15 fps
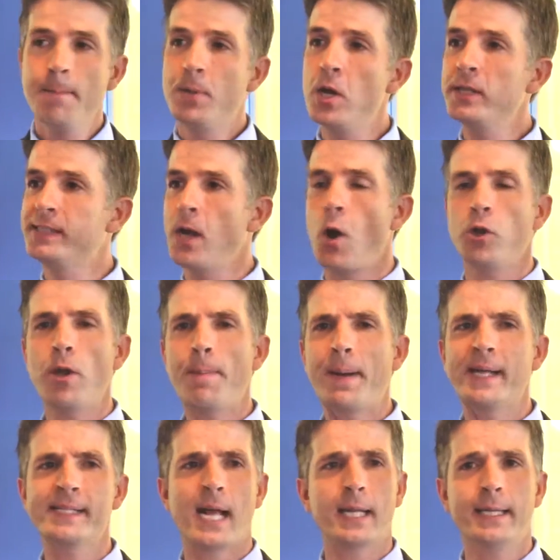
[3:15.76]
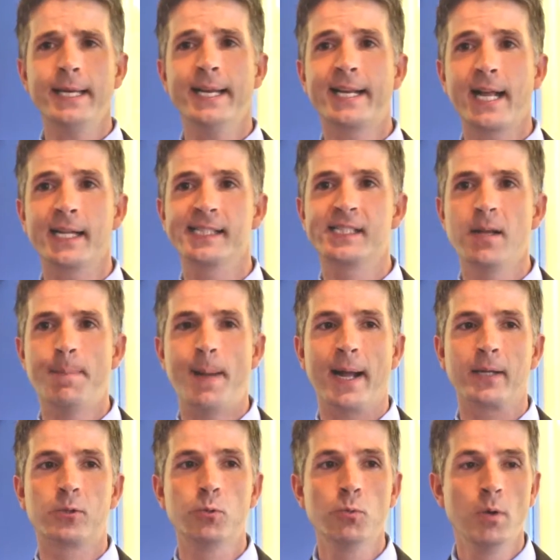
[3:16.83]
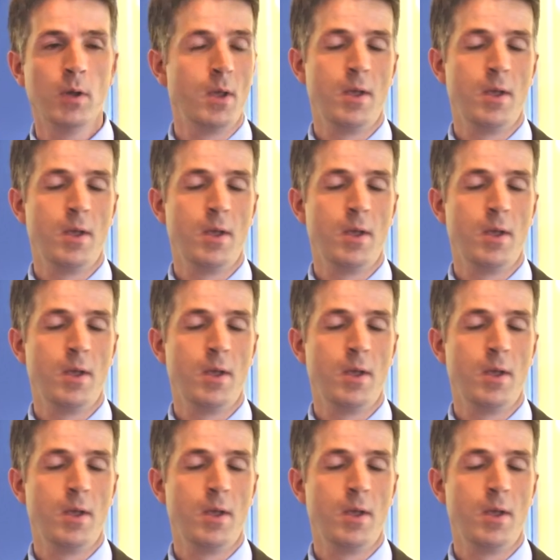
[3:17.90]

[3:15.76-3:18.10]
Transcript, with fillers: Puis là, ils disent, on a présenté des candidats partout.